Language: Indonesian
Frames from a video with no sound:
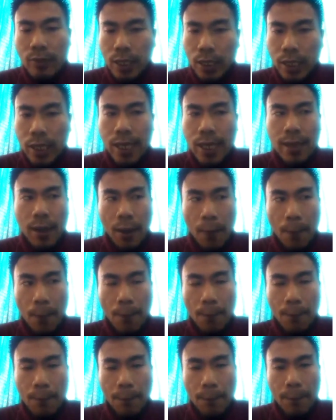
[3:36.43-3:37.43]
Vatikan.
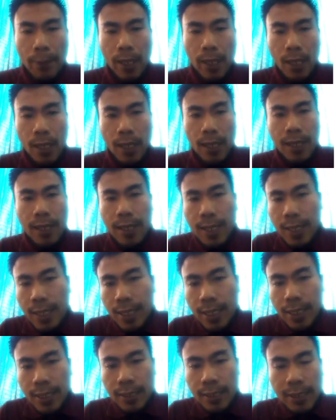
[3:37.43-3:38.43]

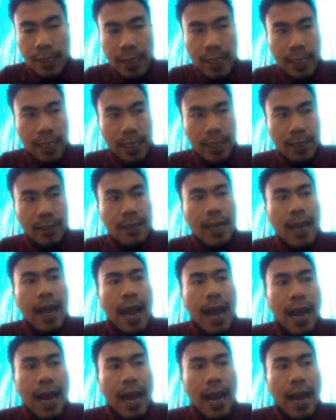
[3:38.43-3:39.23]
Ketiga,